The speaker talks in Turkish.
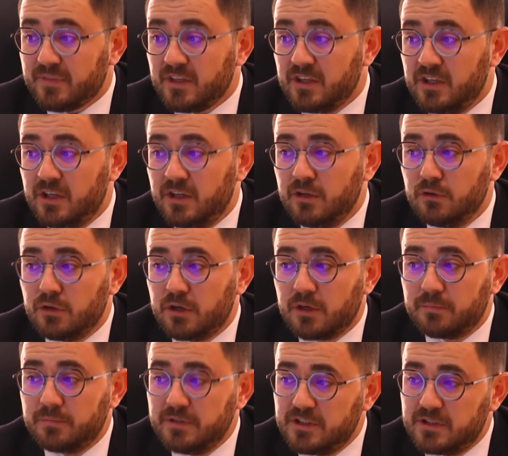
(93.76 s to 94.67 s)
genel
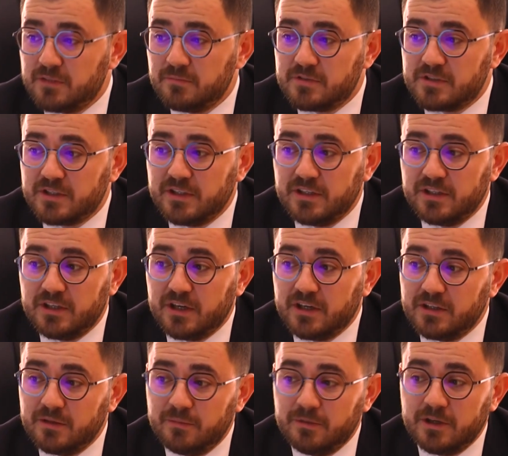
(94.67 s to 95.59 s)
olarak bir kimseyi
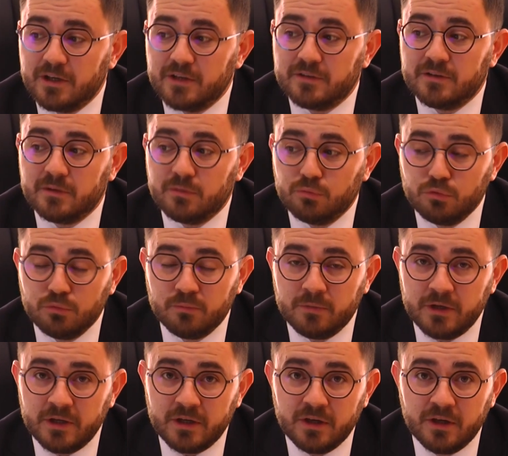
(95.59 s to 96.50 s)
irade beyanında
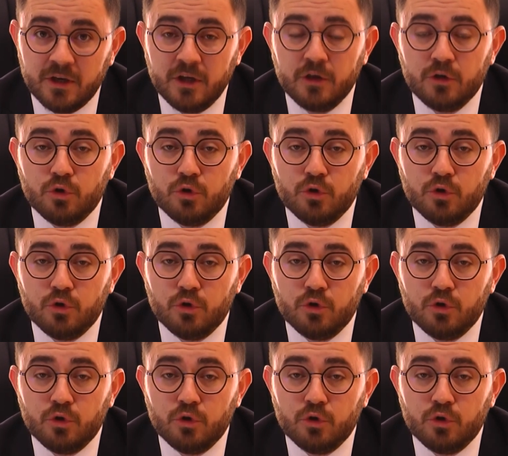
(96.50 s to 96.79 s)
bulunmaya,